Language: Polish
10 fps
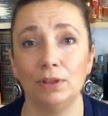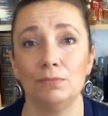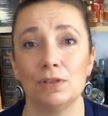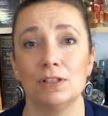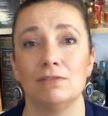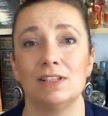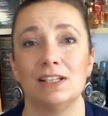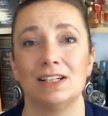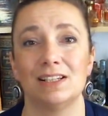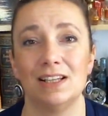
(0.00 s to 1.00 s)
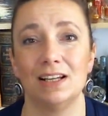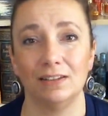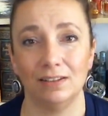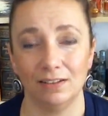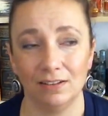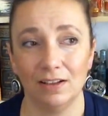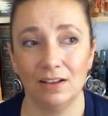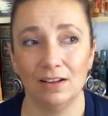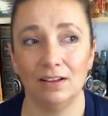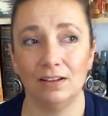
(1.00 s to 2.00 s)
a potem został zakazany.
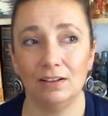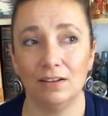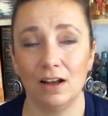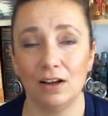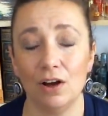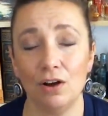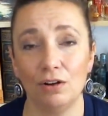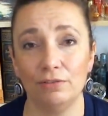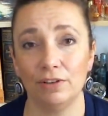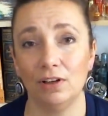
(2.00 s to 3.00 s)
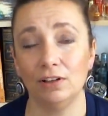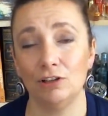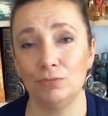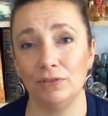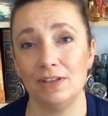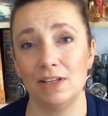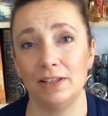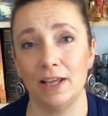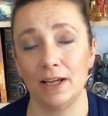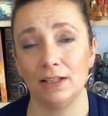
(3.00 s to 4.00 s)
Y, alkohol wyglądał mniej więcej
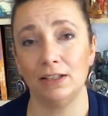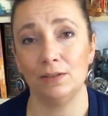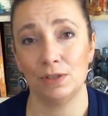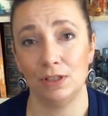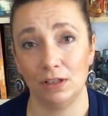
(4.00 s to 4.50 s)
tak jak na tym